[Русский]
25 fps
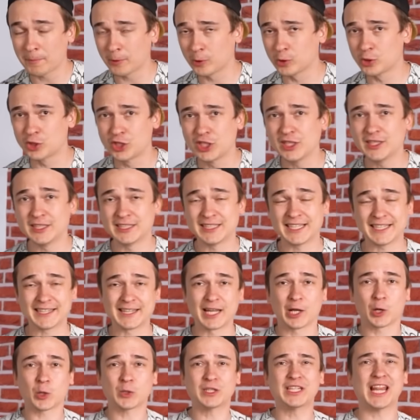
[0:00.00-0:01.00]
получилась
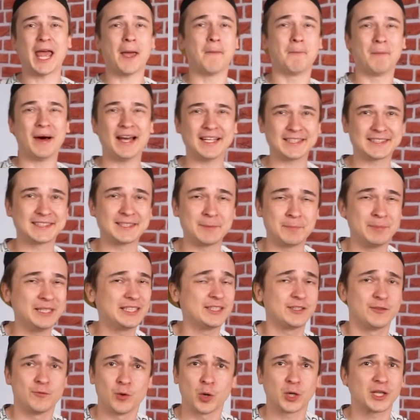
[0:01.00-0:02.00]
однородная масса без
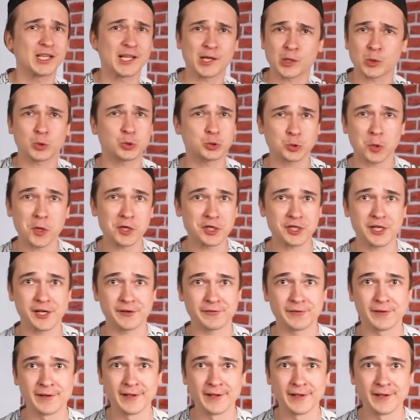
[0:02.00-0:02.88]
твердых кусочков,